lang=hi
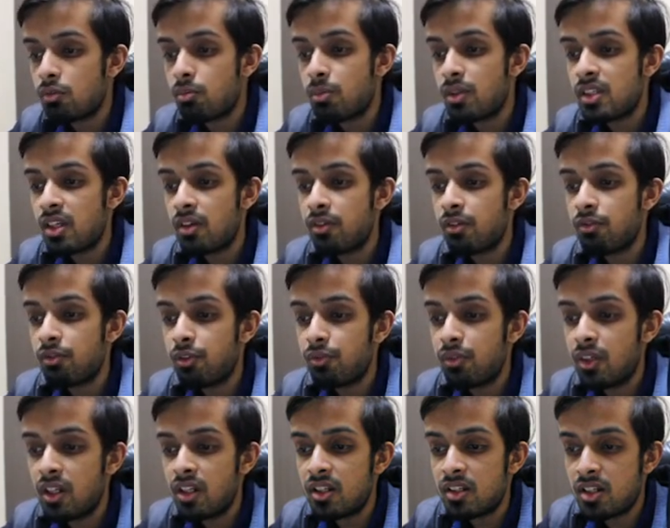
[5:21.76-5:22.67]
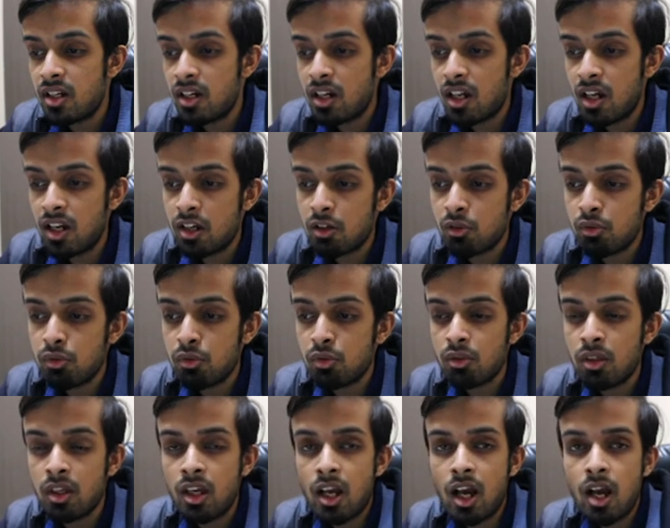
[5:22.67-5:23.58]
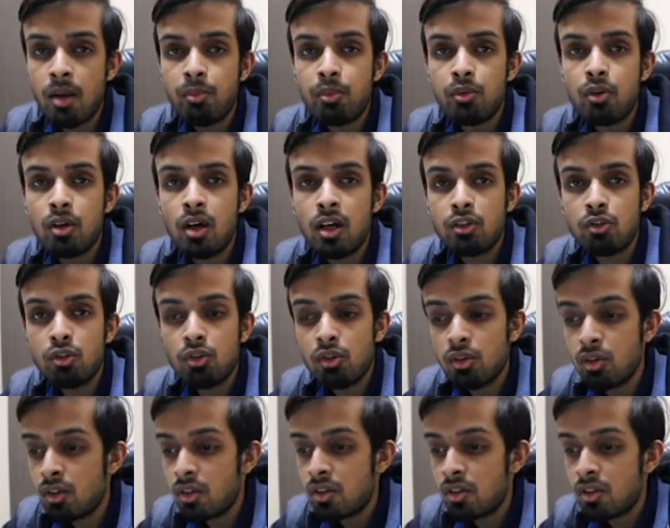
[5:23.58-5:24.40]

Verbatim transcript: मैं सेवन फिफ्टी इसलिए डाल रहा हूँ क्योंकि आपका जो